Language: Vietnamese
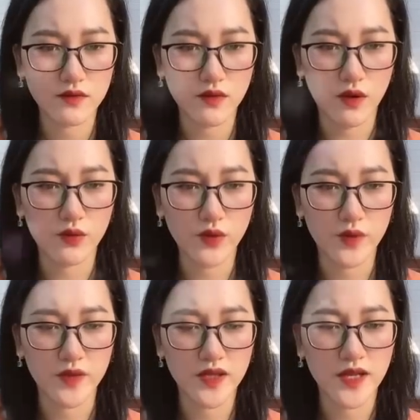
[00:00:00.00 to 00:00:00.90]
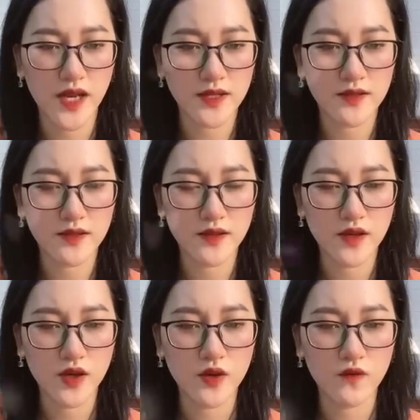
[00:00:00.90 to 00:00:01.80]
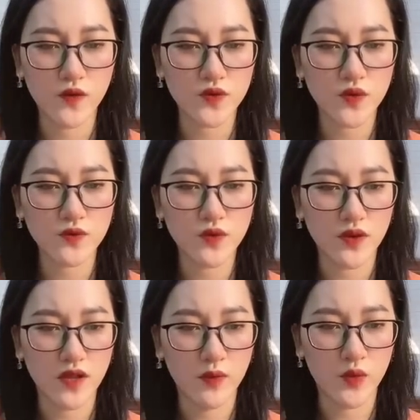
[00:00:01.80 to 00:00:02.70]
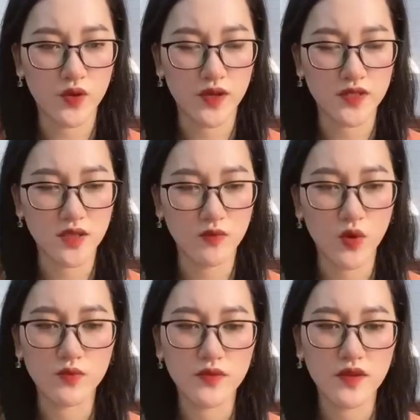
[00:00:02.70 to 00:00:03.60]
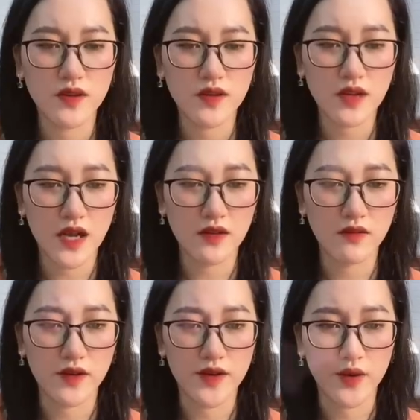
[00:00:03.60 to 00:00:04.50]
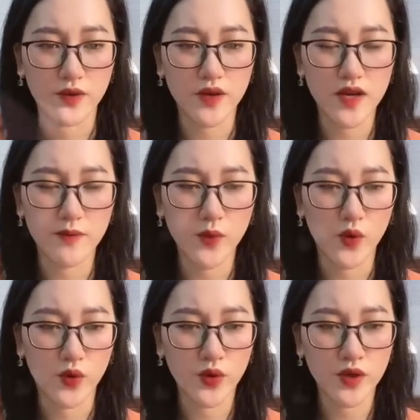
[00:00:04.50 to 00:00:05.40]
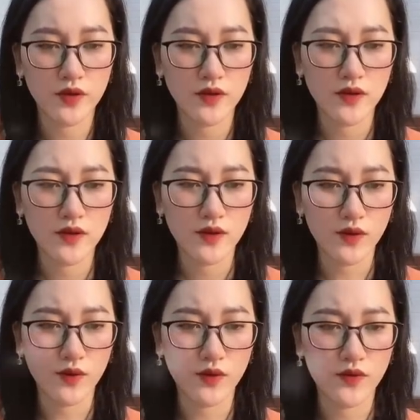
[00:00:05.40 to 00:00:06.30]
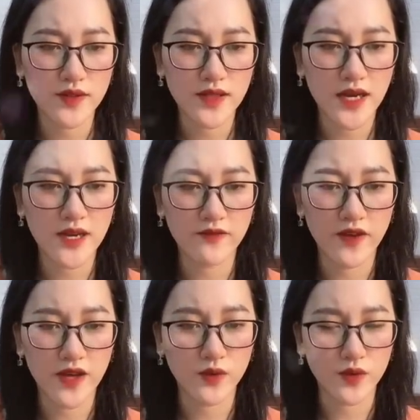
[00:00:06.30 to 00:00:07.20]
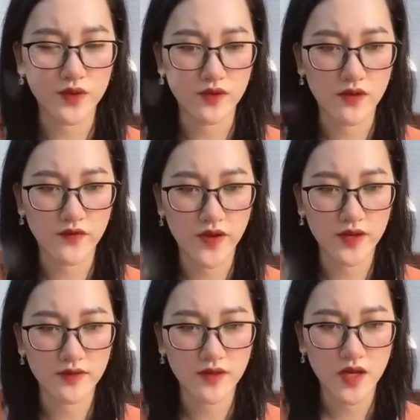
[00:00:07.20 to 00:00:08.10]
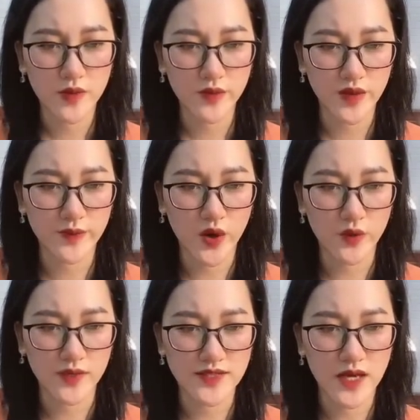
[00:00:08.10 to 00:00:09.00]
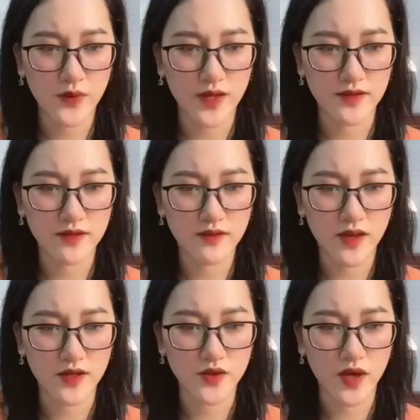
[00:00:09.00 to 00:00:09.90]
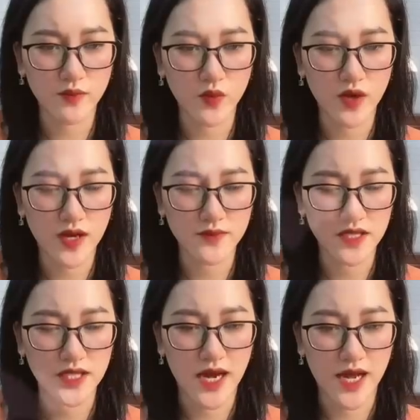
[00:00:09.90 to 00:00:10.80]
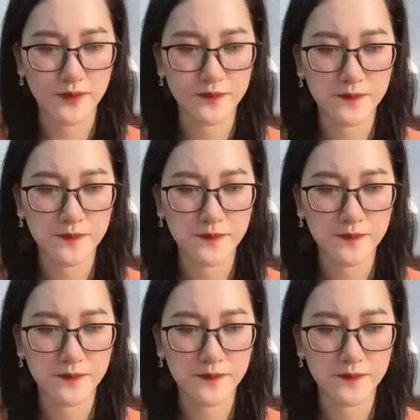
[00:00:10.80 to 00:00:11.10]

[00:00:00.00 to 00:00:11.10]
Có quỷ mới tin anh Phù Dung rùa thầm một tiếng trong bụng Cả người đều ướt đẫm mồ hôi Cô vắt tay lên vai của từ ngưng viên Mệt mỏi mà giao cả thân thể cho anh muốn làm gì thì làm